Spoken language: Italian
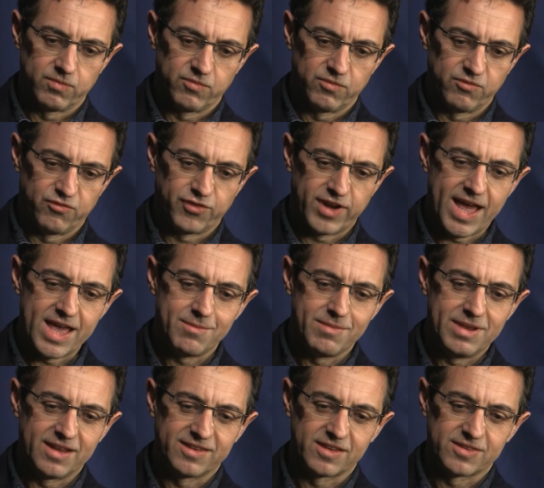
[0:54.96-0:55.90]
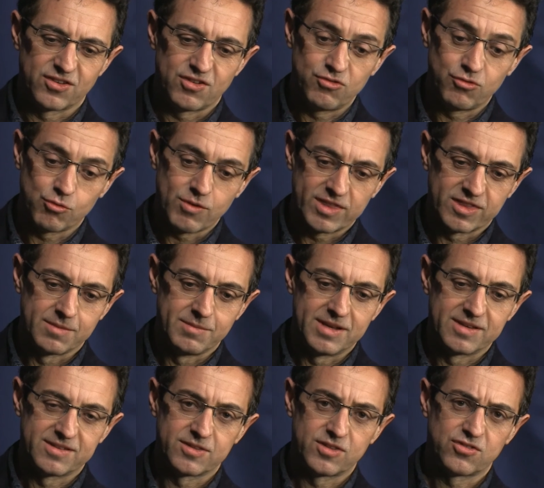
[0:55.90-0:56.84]
fra il 1704 e il
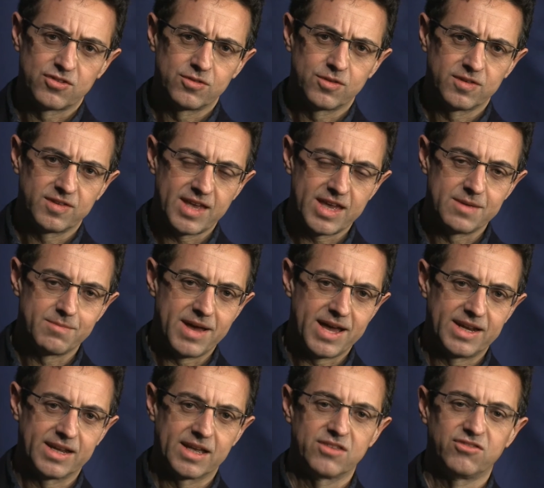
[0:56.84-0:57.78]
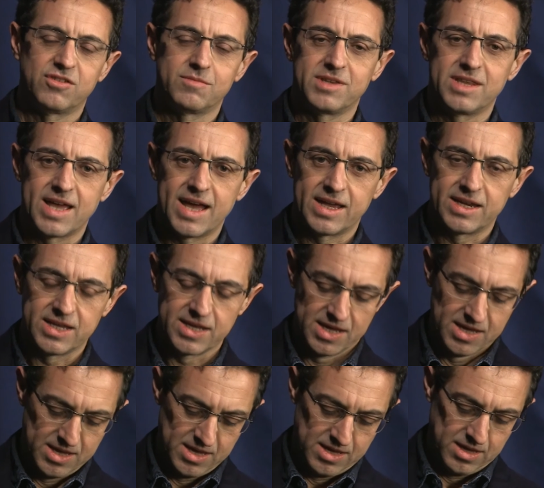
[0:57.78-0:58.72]
1706 pare che Geminiani
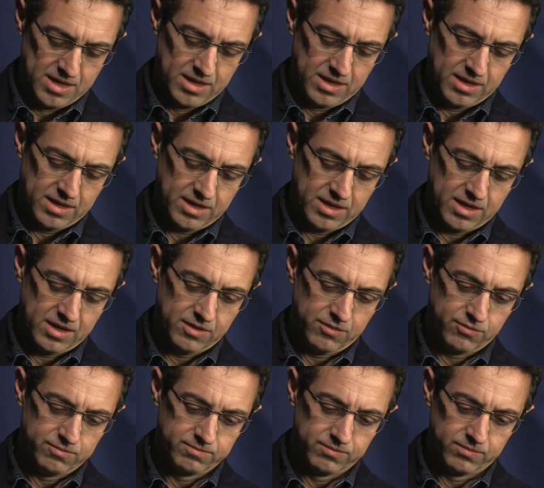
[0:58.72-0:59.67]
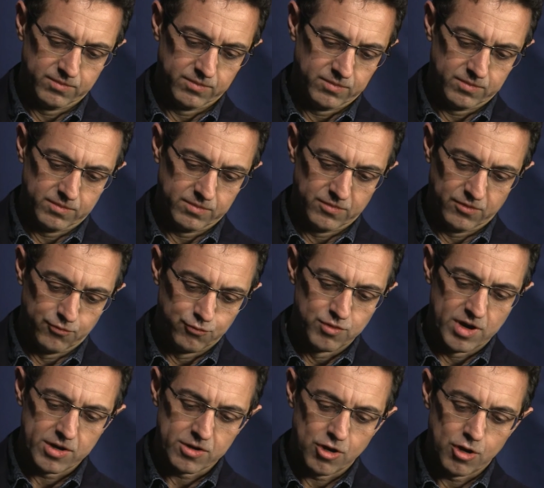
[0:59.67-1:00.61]
eh, mm,
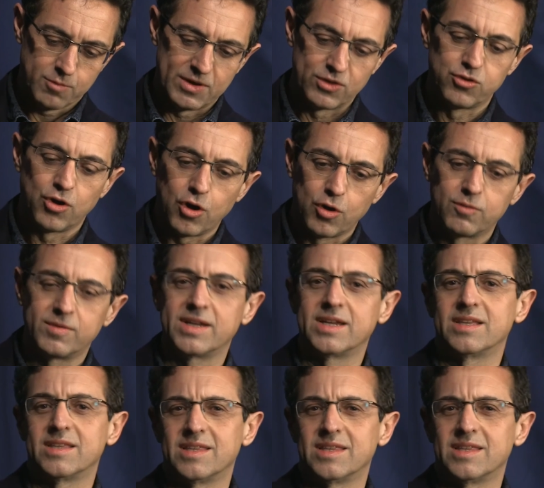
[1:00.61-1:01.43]
fu a Roma dove